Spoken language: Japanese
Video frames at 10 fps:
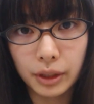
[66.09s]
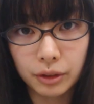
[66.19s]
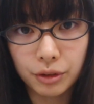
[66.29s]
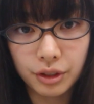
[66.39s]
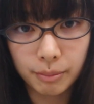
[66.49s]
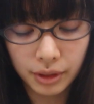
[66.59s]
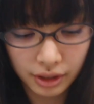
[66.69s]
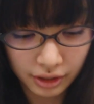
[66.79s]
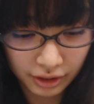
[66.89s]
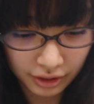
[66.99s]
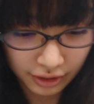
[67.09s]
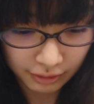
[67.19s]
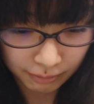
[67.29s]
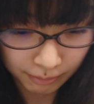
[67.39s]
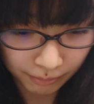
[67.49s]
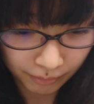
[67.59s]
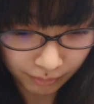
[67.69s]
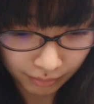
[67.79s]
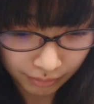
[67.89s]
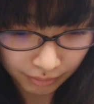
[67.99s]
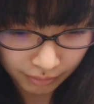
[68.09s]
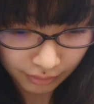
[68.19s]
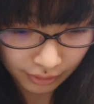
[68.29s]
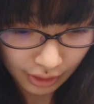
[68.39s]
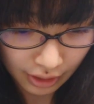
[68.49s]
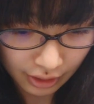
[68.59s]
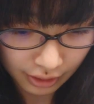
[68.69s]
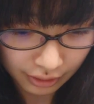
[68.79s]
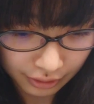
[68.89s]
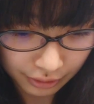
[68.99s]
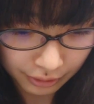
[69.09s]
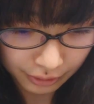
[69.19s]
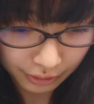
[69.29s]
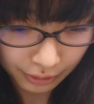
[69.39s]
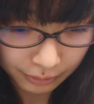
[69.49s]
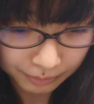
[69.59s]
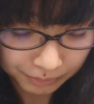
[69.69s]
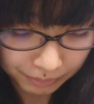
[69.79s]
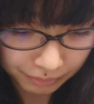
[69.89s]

勉強してます。えー、っと、